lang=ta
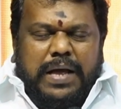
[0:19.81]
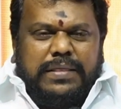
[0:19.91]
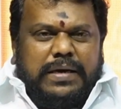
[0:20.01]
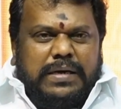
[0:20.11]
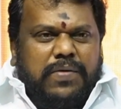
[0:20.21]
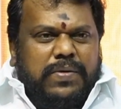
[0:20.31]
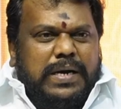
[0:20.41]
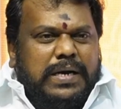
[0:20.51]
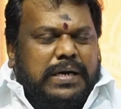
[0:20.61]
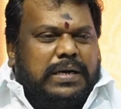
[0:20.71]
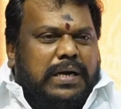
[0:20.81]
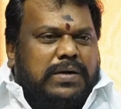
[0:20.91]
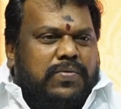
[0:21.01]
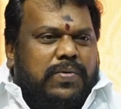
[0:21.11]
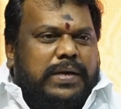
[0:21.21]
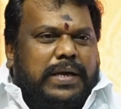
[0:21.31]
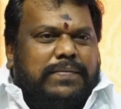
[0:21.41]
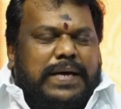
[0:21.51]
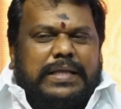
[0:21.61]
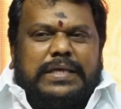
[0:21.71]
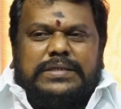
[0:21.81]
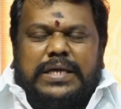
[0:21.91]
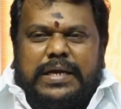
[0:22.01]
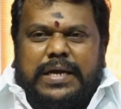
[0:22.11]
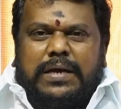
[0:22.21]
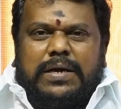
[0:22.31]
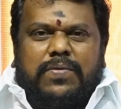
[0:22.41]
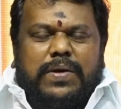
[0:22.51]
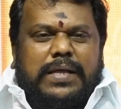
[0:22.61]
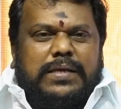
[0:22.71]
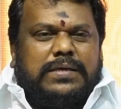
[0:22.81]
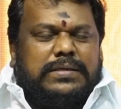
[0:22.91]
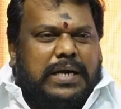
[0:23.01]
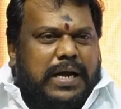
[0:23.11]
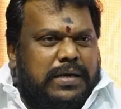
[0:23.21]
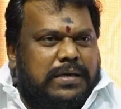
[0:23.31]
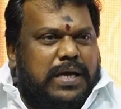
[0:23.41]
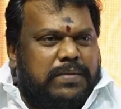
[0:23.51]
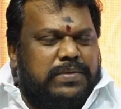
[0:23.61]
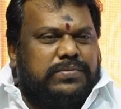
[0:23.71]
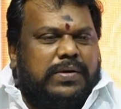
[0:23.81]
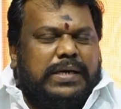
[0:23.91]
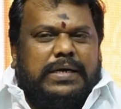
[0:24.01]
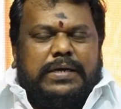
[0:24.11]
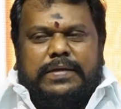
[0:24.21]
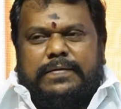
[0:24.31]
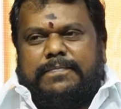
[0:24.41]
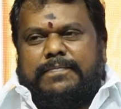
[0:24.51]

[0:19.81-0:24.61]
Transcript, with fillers: அந்த டவுரி என்று கேட்கக்கூடிய வரதட்சணை கேட்கக்கூடாது என்று சனாதன தர்மம் சொல்லுகின்றது